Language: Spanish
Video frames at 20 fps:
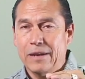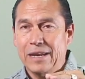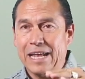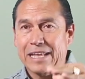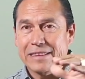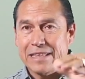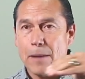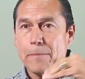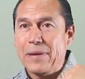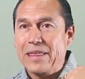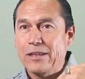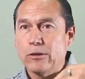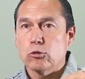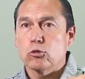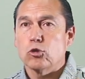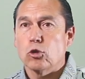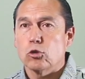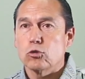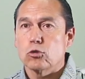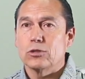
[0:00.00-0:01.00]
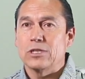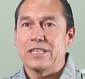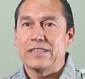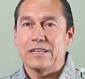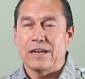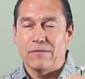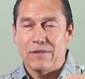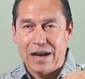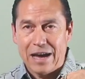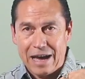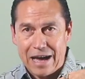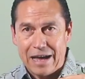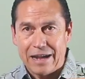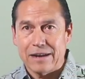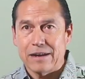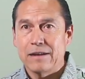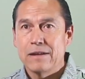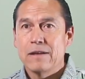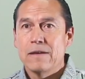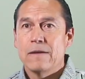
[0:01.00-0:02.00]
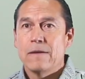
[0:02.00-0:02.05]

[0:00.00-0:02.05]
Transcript: la etapa de nosotros de trabajar,